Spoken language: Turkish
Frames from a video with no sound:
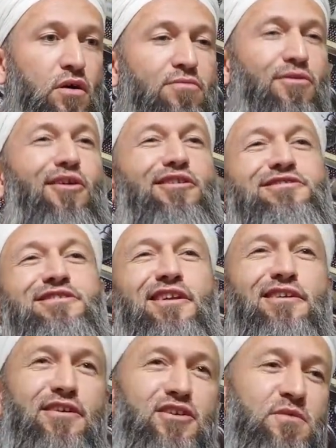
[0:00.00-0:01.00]
Ha
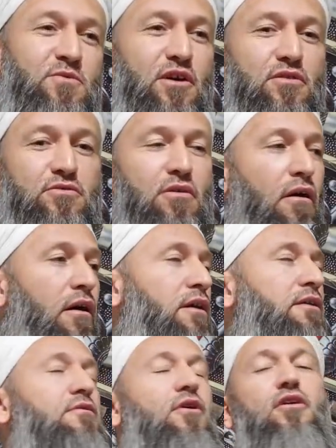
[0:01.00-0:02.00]
eskilerden kim kaldı diyor.
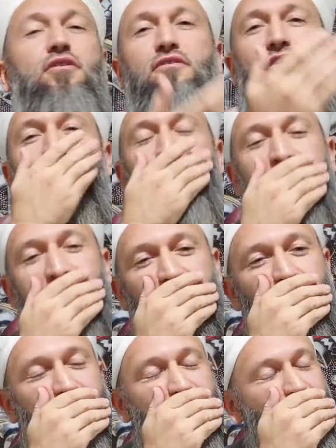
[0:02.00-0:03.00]
Allah'ım ya
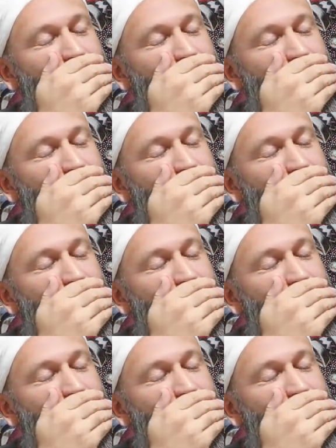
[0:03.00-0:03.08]
Rabbim.